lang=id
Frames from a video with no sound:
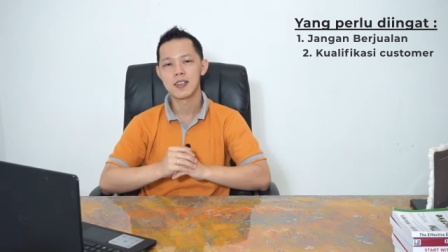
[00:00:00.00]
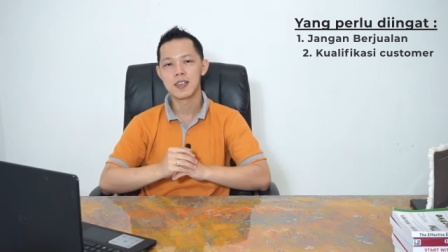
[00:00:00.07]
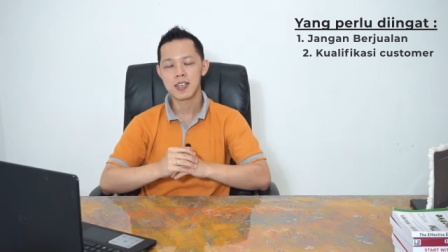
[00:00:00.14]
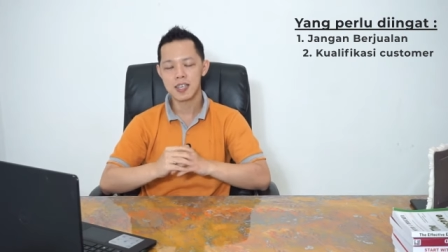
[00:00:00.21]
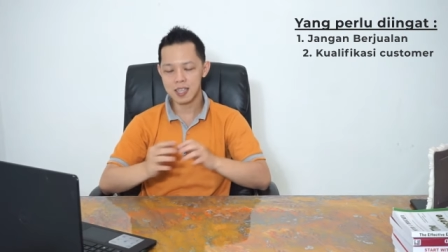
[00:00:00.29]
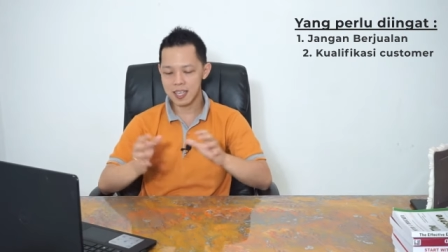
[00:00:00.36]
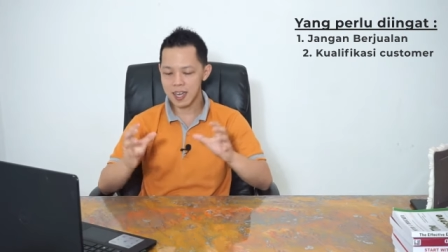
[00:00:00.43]

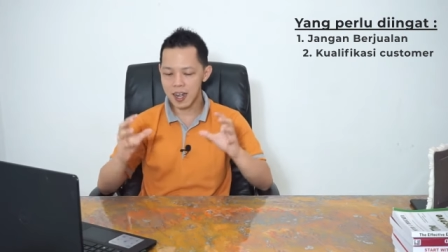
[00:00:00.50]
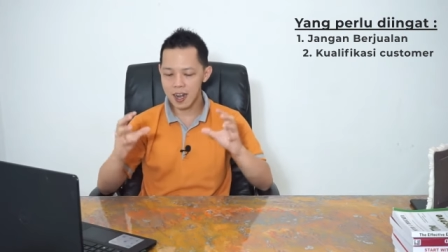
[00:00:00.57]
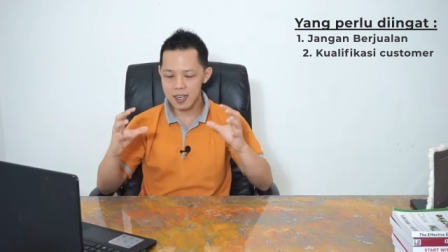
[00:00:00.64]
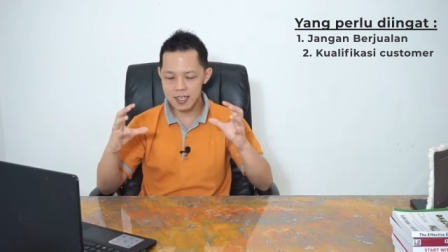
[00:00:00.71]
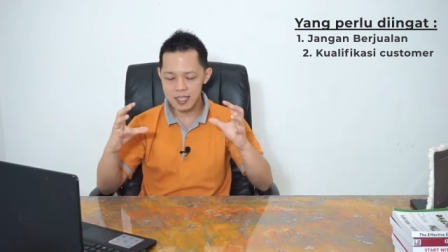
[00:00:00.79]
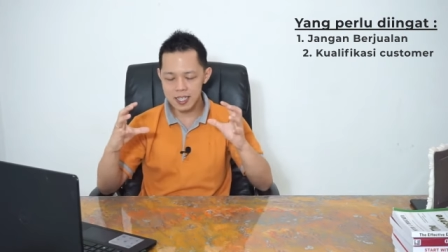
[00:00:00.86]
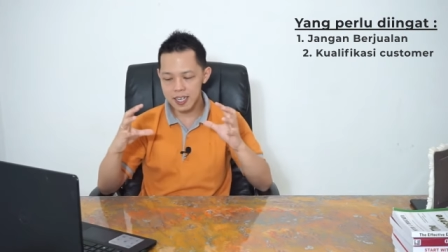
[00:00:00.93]
Ketika hal
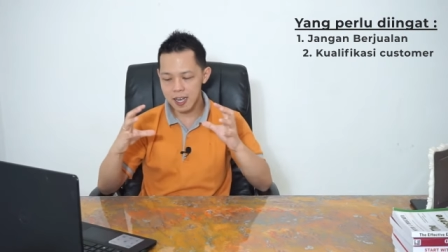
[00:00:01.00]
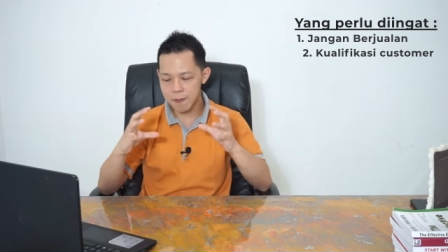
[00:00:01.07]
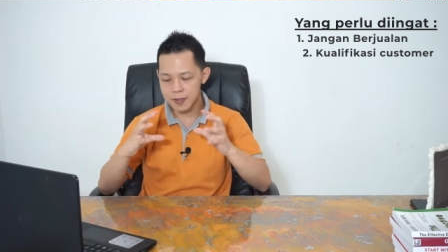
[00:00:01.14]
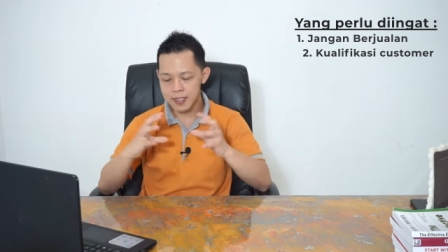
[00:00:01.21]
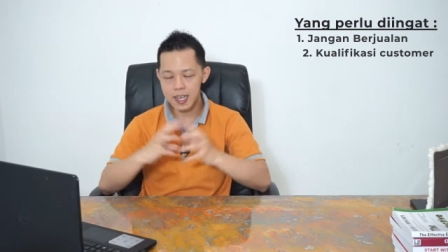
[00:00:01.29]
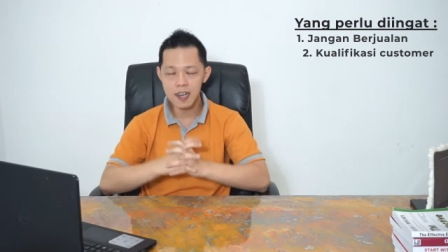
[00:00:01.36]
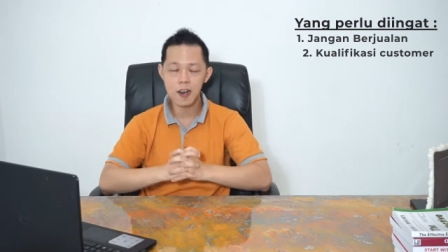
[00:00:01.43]
ini tidak
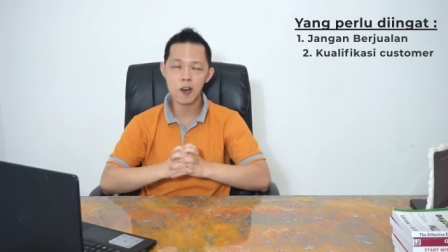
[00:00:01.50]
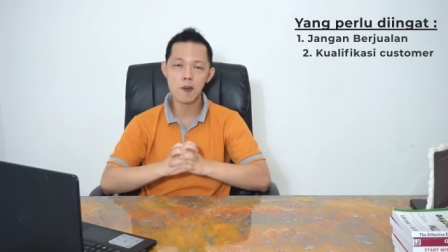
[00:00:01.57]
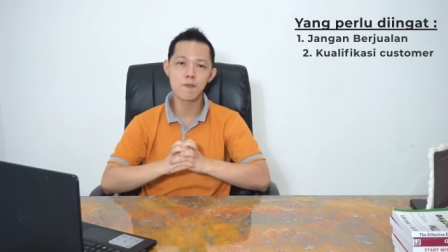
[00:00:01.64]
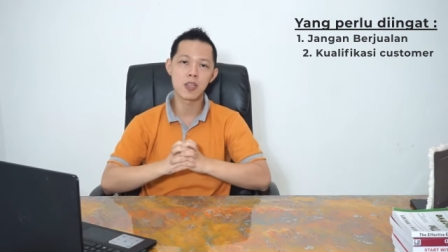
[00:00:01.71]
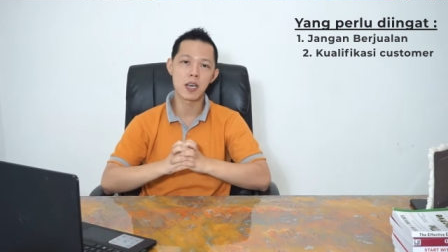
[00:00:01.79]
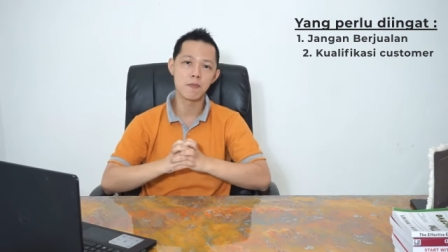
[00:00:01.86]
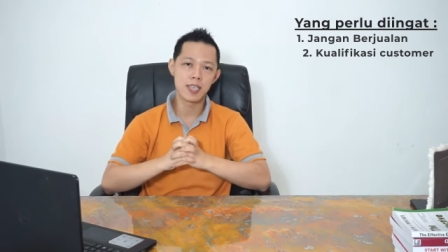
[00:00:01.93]
bisa
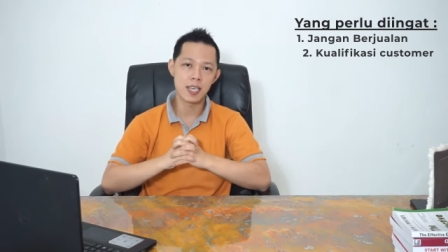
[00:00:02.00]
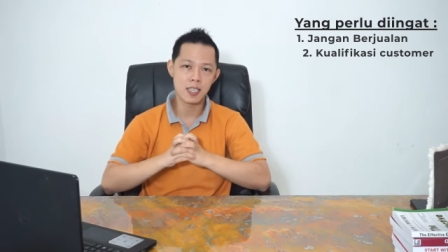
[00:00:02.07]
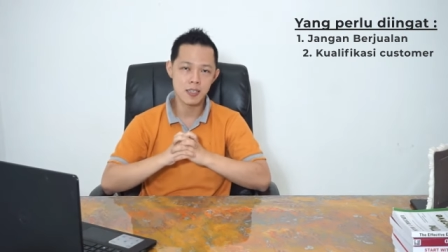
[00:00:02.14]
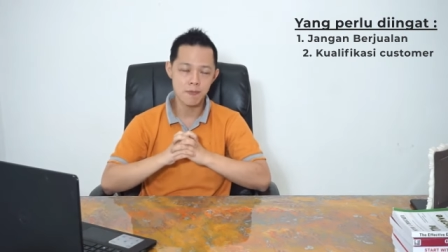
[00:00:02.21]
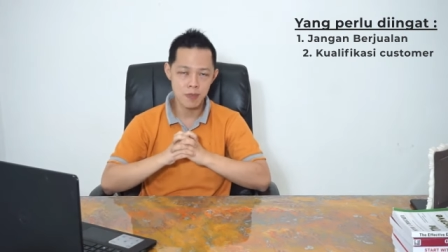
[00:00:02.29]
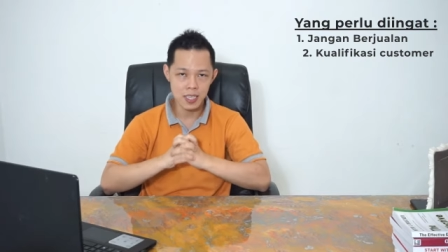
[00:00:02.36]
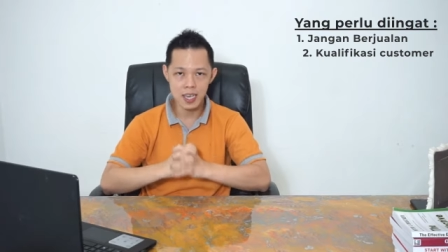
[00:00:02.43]
klop, tidak bisa
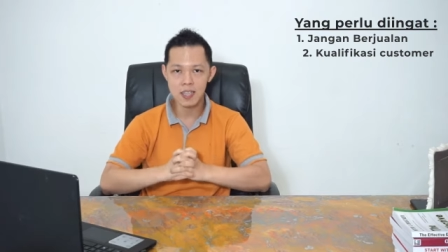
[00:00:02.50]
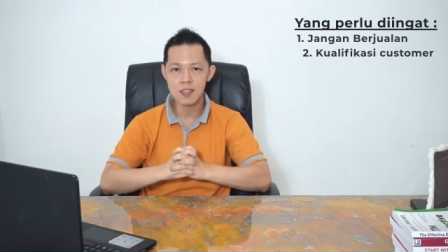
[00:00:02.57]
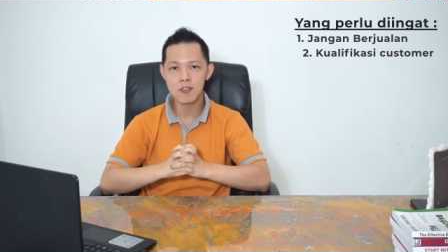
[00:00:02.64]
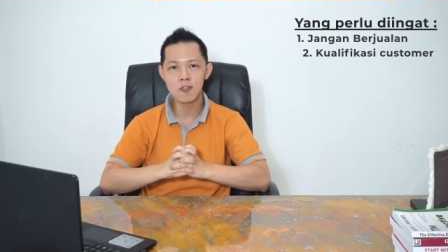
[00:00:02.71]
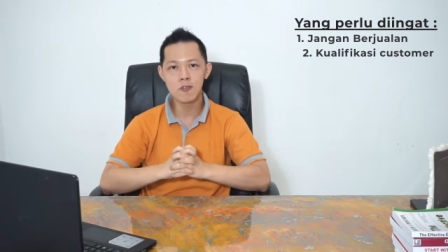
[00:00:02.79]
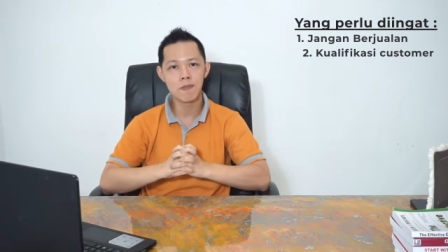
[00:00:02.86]
menyatu,